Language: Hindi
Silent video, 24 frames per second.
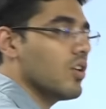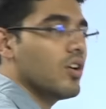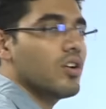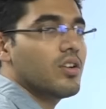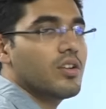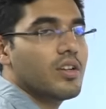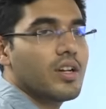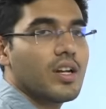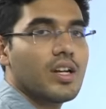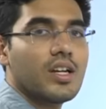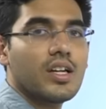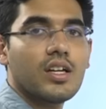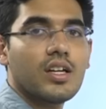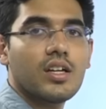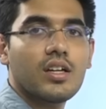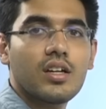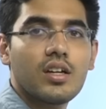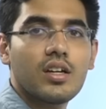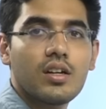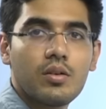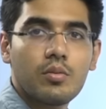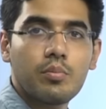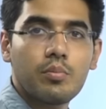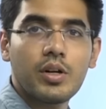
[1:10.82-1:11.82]
नॉट
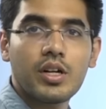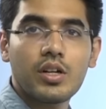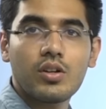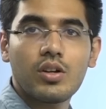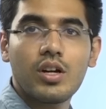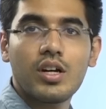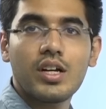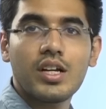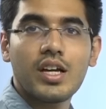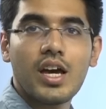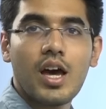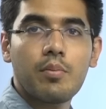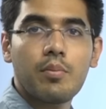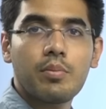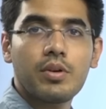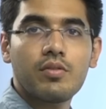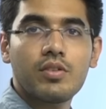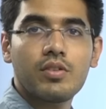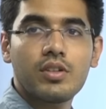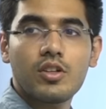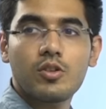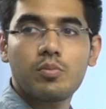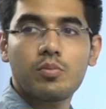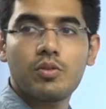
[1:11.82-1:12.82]
रियली पर्टिकुलरली हैप्पी
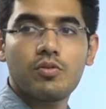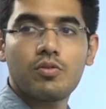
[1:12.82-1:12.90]
विद दिस